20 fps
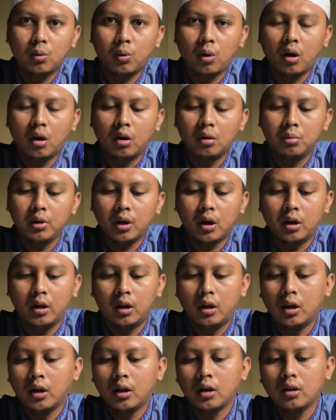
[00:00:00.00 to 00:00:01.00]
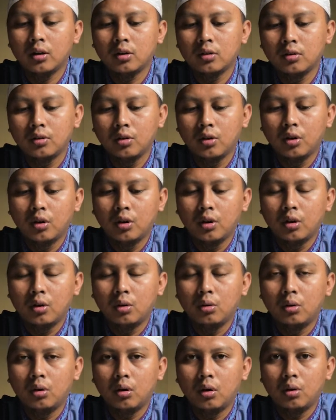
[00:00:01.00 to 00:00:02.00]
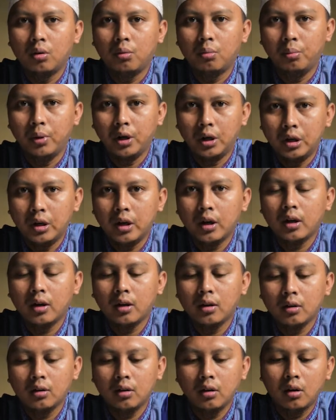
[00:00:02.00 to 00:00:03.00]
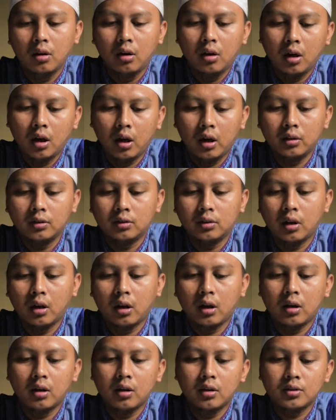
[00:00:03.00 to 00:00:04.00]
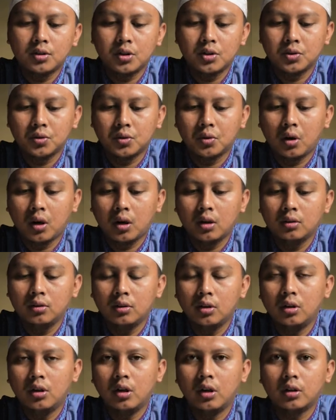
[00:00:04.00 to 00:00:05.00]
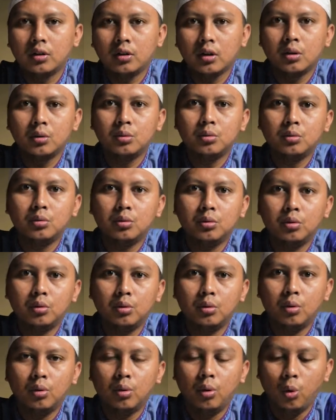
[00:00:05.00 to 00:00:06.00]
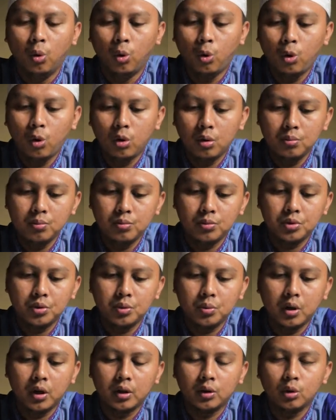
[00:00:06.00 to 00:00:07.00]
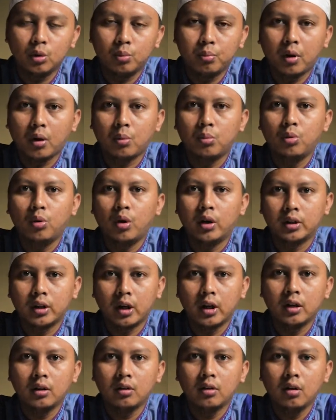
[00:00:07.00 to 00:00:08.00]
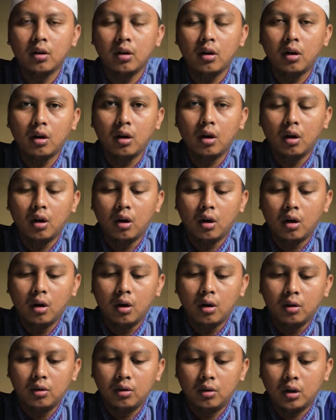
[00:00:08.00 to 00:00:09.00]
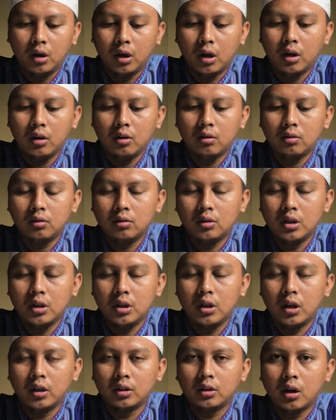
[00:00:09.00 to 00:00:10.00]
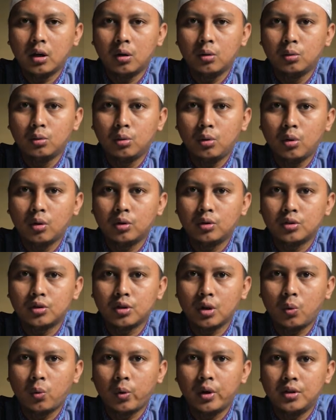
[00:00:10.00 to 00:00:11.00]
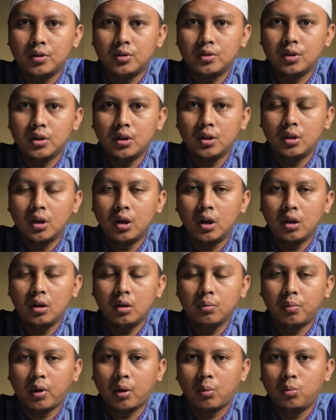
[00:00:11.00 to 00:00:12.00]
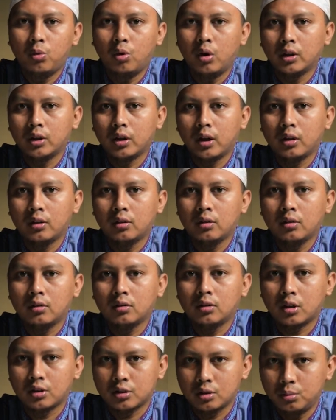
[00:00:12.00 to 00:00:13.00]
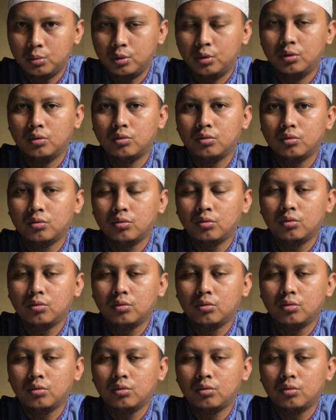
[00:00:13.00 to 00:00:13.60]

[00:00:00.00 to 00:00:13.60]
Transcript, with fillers: kurang lebih adalah beda antara seseorang tidak tahu hukum suatu perbuatan dengan tidak tahu konsekuensi dari perbuatan tersebut.